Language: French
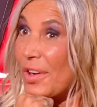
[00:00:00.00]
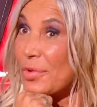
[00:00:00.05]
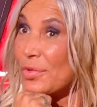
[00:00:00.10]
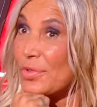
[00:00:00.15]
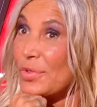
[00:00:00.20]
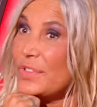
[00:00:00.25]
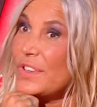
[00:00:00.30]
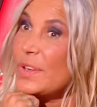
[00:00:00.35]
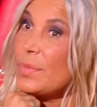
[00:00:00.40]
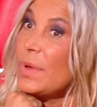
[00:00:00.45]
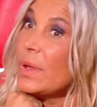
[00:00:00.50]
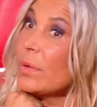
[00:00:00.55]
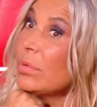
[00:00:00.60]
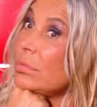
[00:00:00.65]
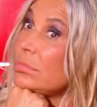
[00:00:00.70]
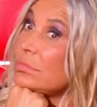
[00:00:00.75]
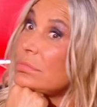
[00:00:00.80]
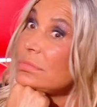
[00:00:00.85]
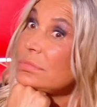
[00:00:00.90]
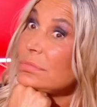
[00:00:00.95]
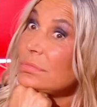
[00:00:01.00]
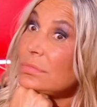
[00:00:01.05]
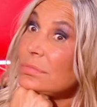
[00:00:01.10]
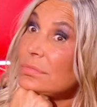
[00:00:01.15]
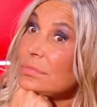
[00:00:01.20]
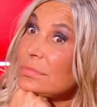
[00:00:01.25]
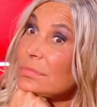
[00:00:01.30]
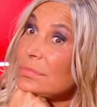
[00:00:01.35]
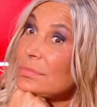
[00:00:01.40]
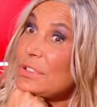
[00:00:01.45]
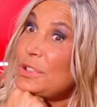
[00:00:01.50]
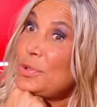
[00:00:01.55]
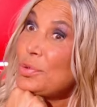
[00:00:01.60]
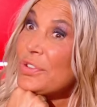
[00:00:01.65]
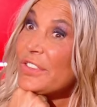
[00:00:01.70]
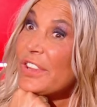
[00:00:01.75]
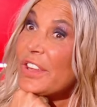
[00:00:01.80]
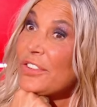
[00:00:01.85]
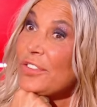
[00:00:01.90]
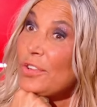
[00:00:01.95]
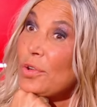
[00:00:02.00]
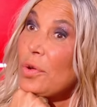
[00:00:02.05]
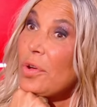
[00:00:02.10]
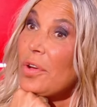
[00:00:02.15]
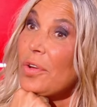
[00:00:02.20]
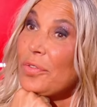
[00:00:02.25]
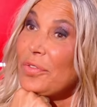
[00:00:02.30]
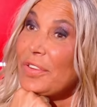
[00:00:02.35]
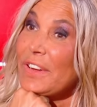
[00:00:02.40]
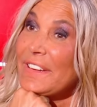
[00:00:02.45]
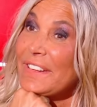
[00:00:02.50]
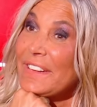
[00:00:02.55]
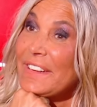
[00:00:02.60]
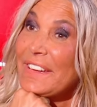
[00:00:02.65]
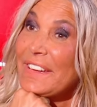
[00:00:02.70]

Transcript: où tu dis, mais, mais d'où ça sort, en fait